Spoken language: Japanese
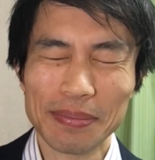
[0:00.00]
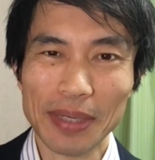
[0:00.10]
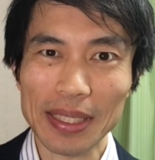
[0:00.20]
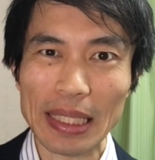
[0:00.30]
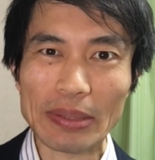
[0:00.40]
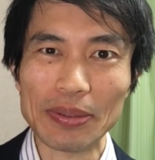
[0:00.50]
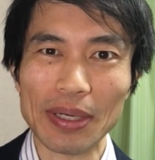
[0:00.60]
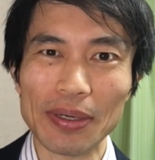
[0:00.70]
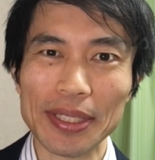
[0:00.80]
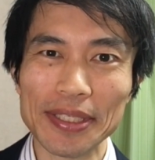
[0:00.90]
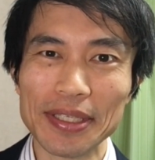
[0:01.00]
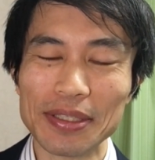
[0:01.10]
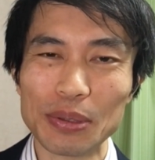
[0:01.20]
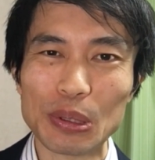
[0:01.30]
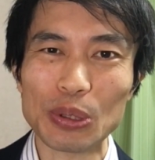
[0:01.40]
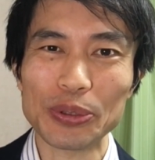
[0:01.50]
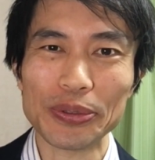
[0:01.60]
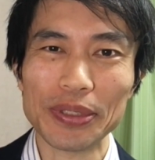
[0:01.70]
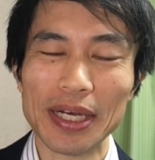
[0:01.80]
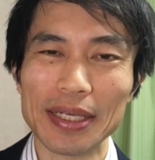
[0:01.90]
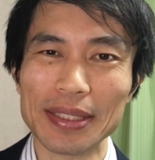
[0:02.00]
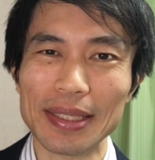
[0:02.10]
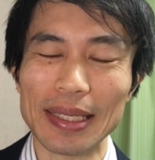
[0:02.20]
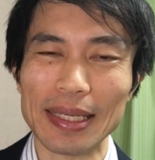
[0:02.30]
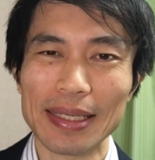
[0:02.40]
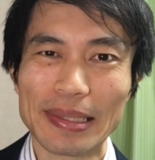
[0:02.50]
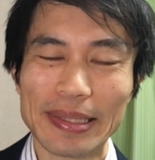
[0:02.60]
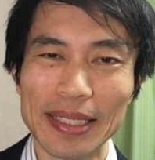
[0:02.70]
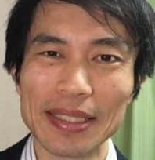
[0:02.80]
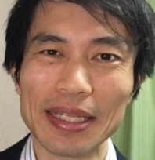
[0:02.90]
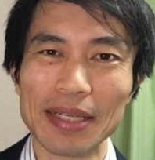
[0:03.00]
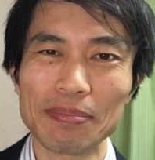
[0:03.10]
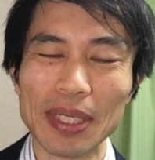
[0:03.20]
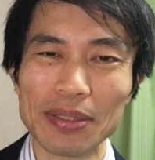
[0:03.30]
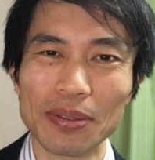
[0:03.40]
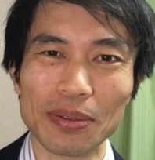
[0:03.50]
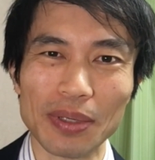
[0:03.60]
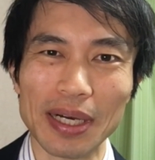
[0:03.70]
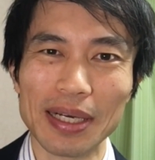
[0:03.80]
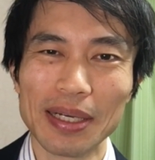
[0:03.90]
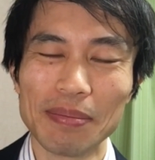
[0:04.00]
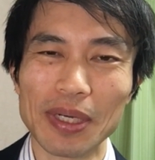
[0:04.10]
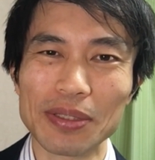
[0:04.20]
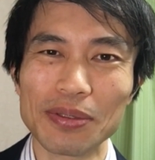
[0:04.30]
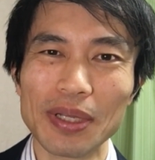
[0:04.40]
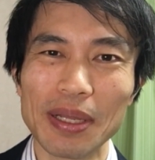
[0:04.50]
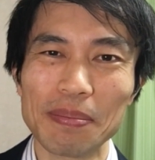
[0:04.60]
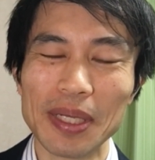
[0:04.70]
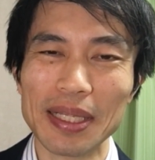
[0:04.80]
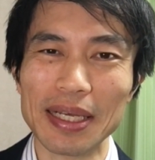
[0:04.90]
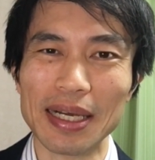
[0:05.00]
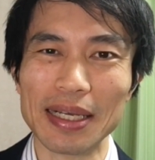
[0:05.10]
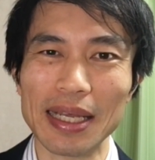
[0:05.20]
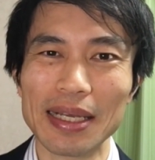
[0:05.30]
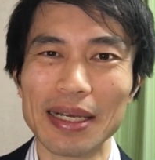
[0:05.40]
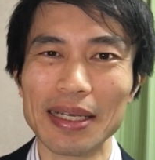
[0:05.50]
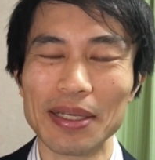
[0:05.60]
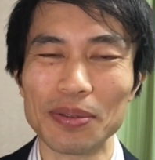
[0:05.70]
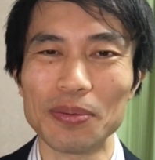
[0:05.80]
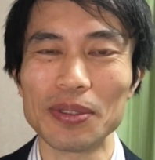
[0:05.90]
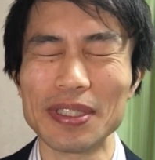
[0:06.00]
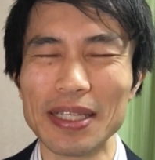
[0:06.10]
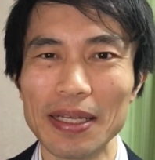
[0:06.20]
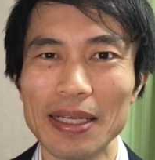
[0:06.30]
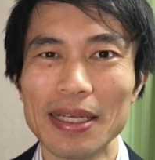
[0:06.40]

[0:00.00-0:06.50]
まあなんというか私たちの想像の範囲ってせんなんびゃくどとか、まあその辺までが限界だと思うんですね。